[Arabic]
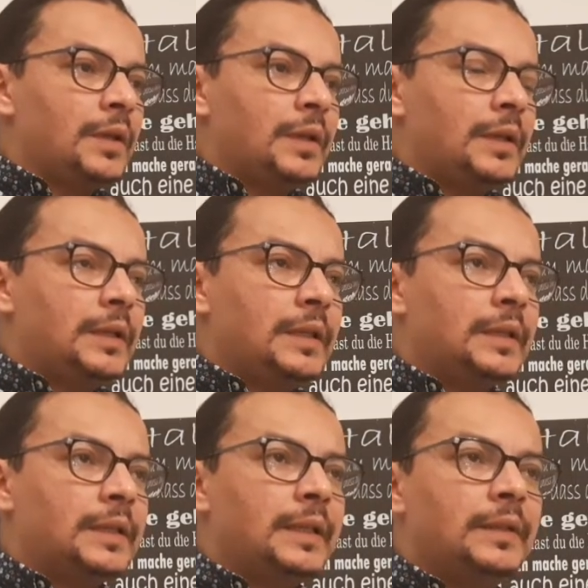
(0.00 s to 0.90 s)

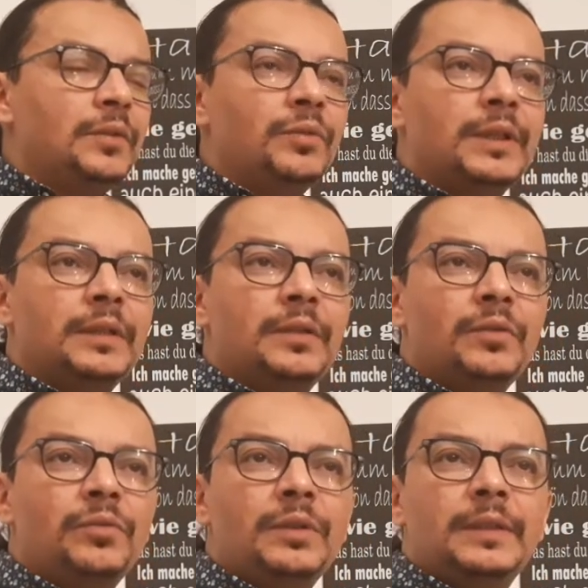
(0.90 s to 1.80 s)
آه، كي يديروا كي
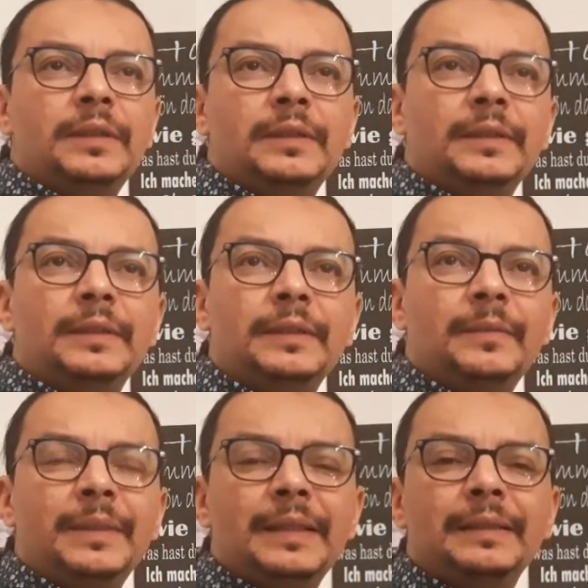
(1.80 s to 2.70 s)
يديروا آه،
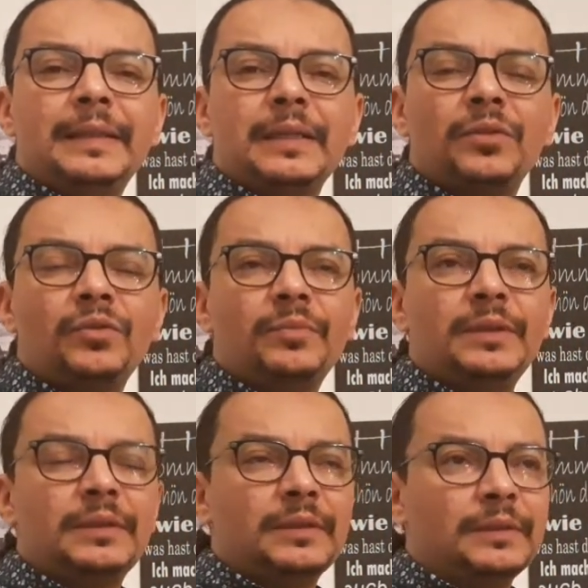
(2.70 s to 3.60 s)
بنات
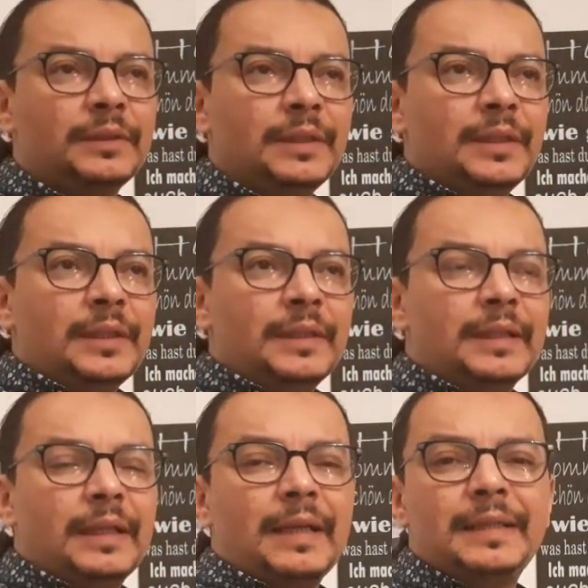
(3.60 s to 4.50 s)
اتصلوا
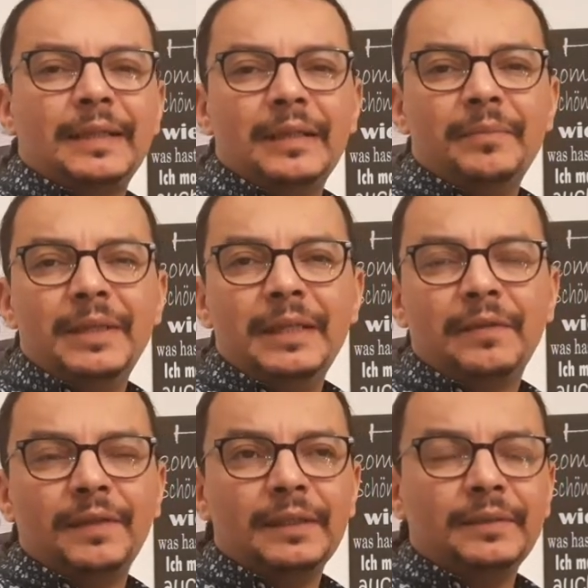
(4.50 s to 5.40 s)
داك القيس كان الملك
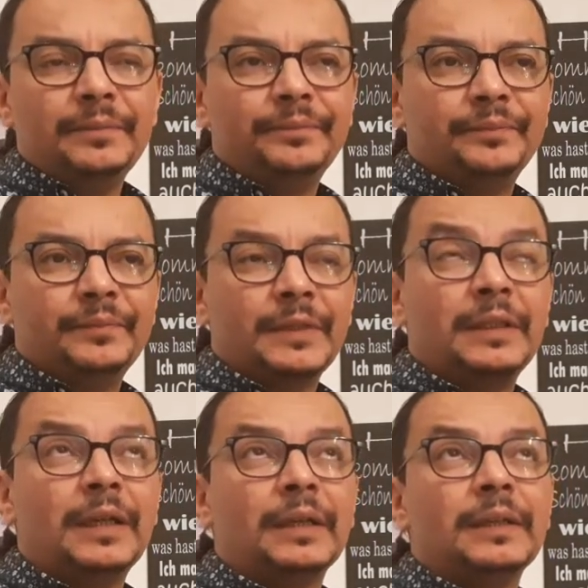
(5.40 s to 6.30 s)
فهد
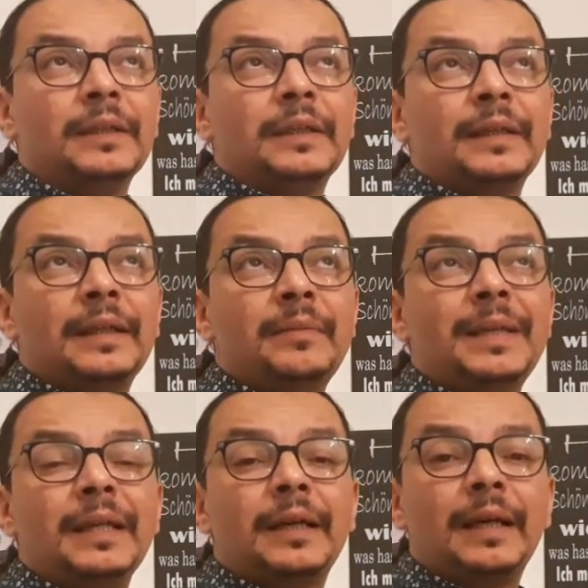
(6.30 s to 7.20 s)
لا كان
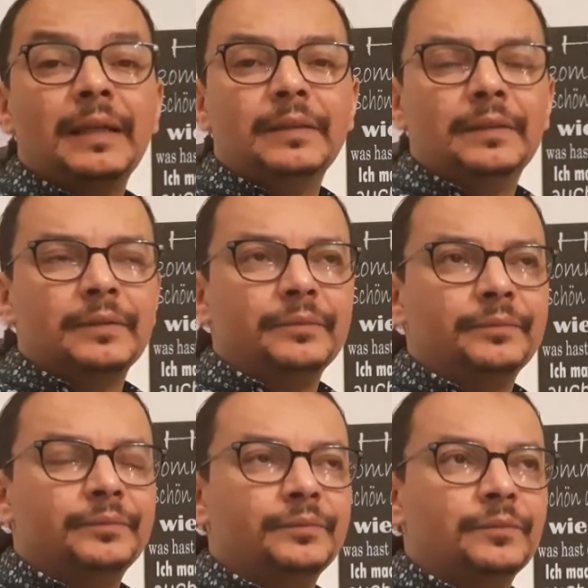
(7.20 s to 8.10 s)
الملك خالد
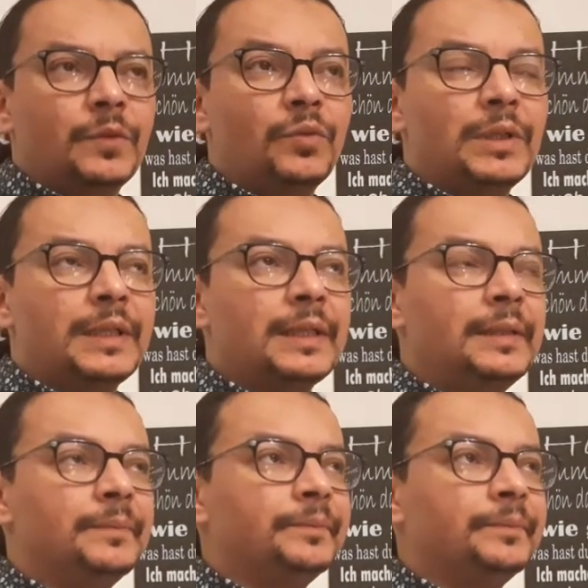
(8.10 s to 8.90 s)
هو اللي كان